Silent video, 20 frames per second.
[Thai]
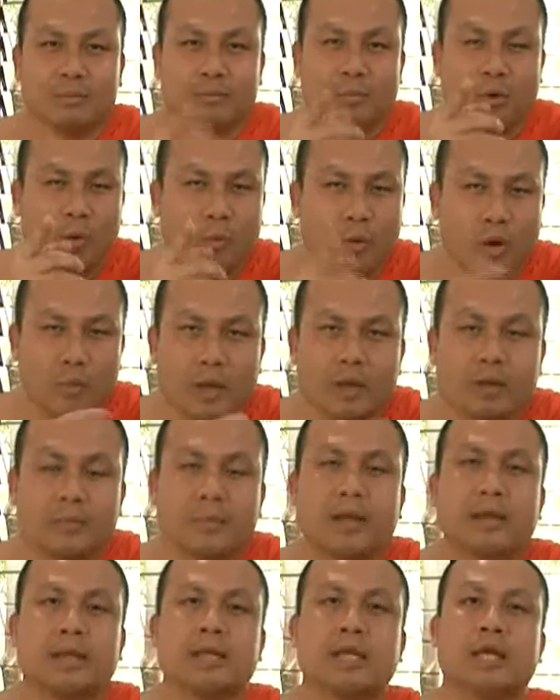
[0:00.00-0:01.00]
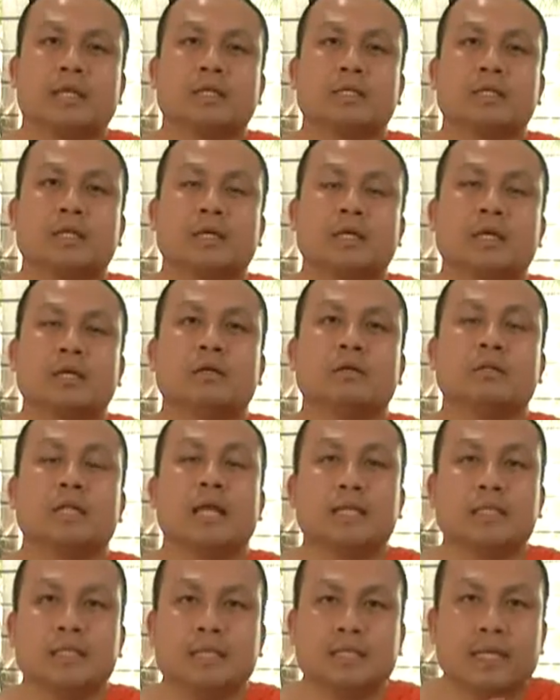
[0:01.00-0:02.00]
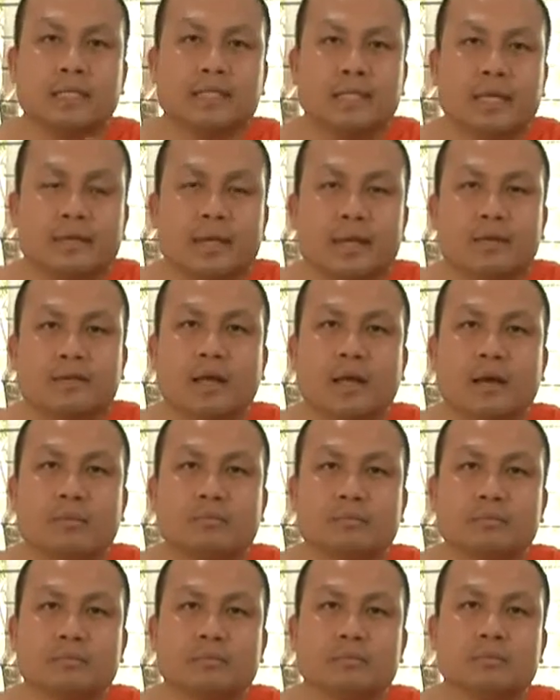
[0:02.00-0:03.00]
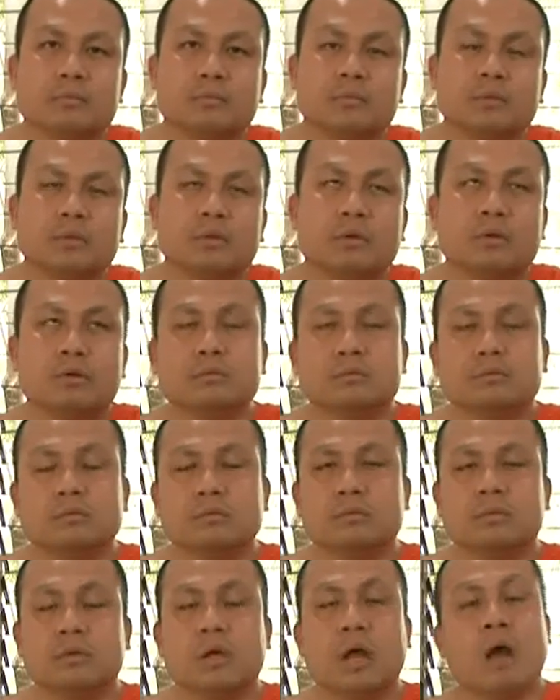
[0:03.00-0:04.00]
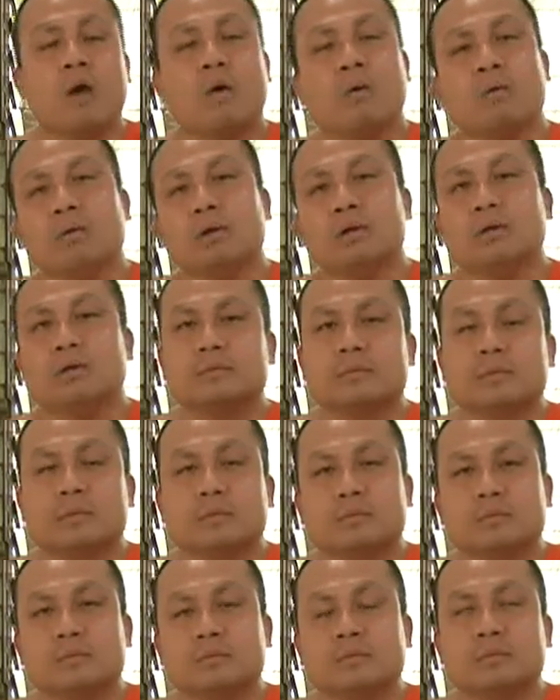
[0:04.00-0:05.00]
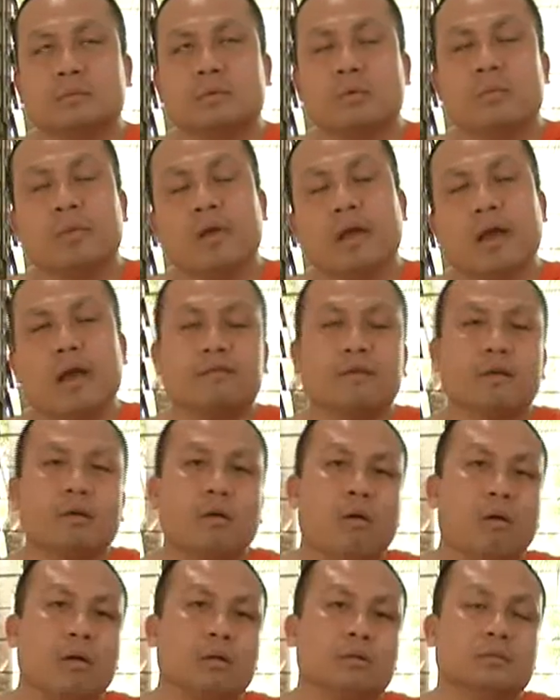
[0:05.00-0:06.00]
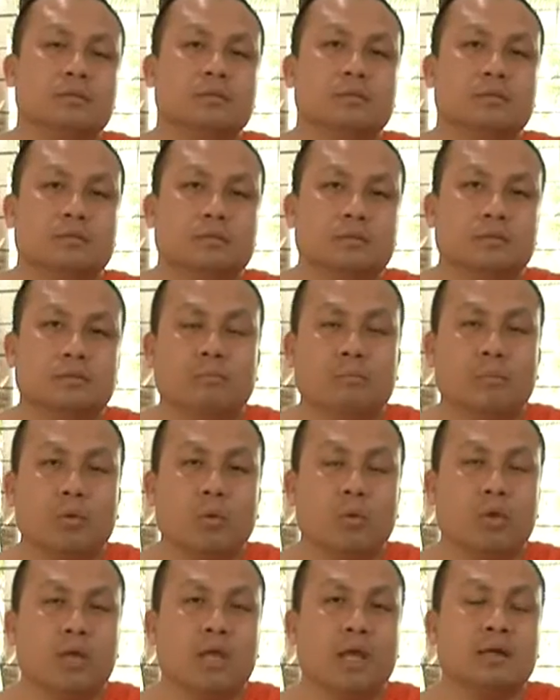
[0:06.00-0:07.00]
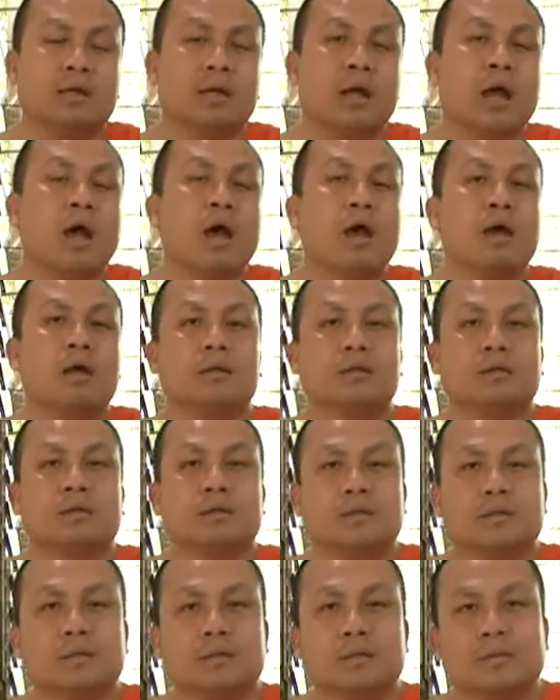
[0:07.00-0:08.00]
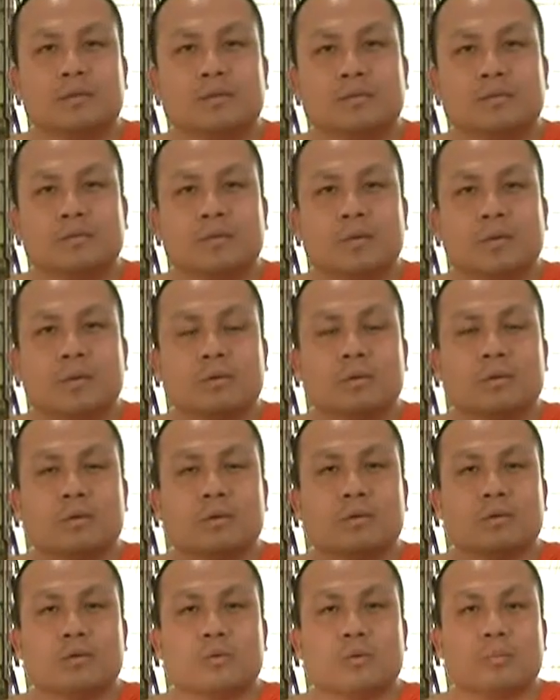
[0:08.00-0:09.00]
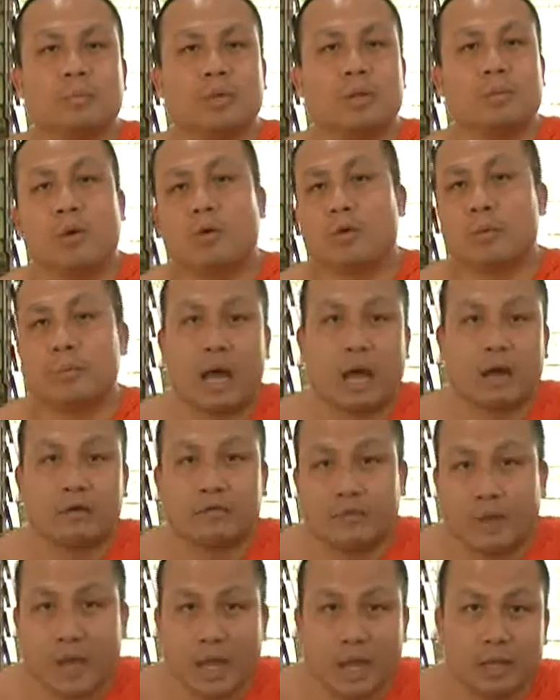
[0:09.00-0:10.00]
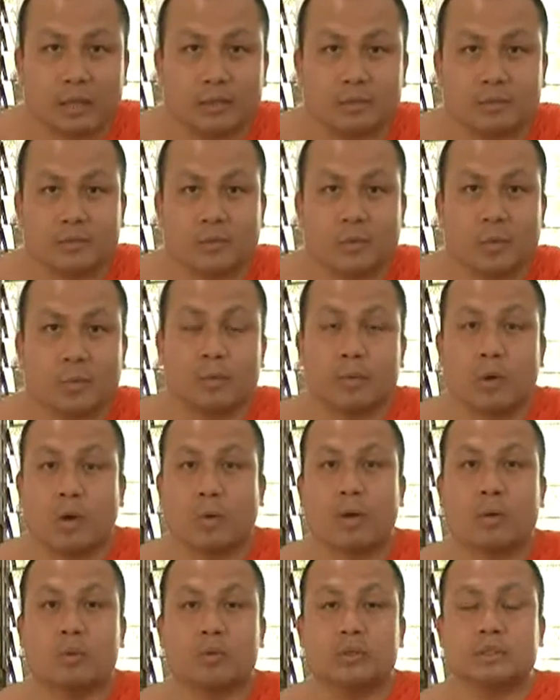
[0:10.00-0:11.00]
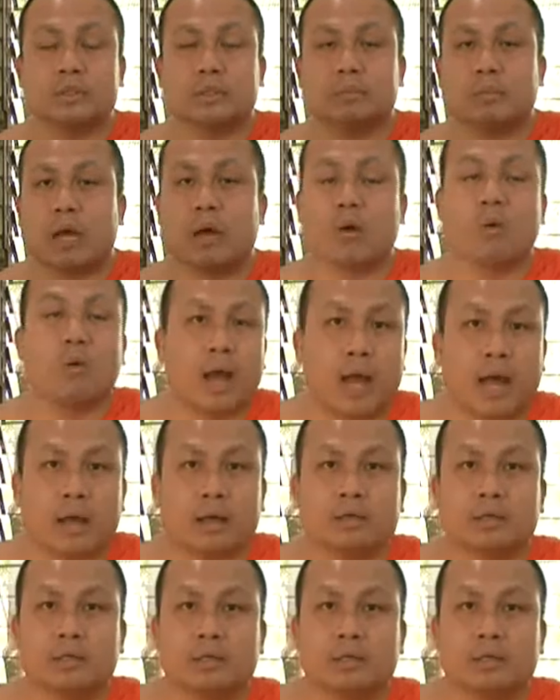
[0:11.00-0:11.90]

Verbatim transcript: บอกพ่อแม่มาเรียนตั้งจิตตั้งใจเรียนเลยครับก็เหงาต้องมีใครสักคนมาอยู่เคียงข้างคุณไม่ได้บอกว่ามาหาแฟนคุณไม่ได้บอกว่าคุณจะมาอกหัก